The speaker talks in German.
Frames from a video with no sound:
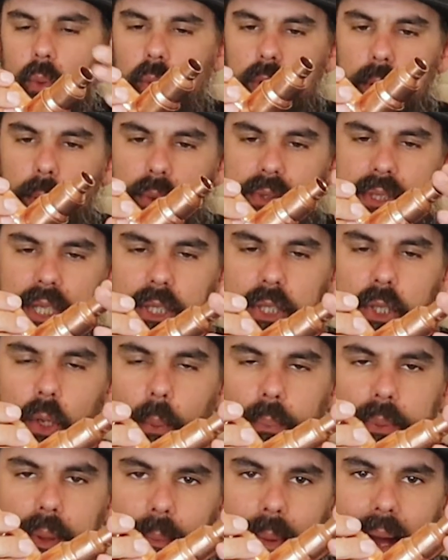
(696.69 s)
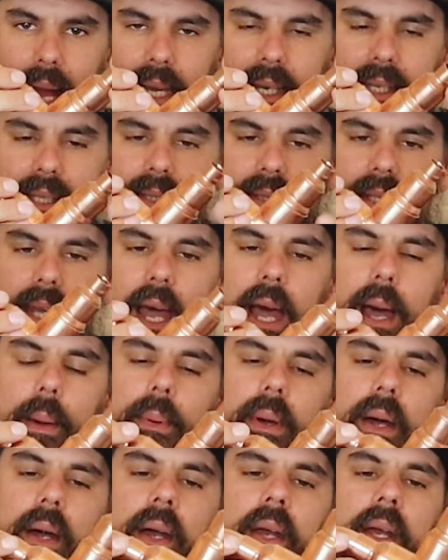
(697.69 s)
hundertprozentig optimal ist,
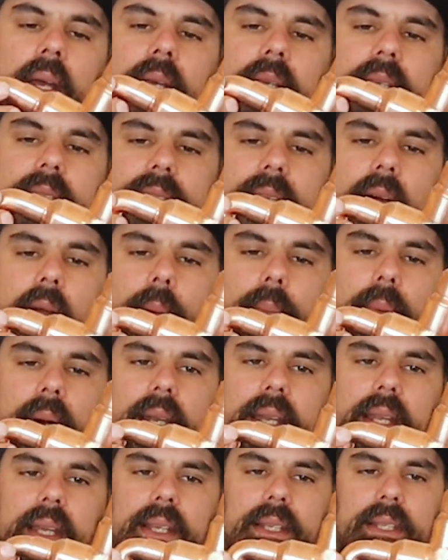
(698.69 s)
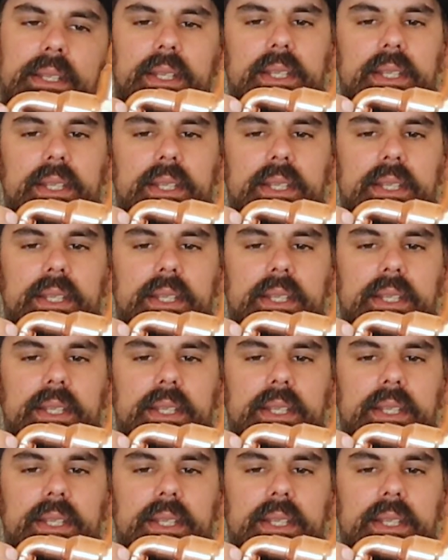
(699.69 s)
aber ich sage mal,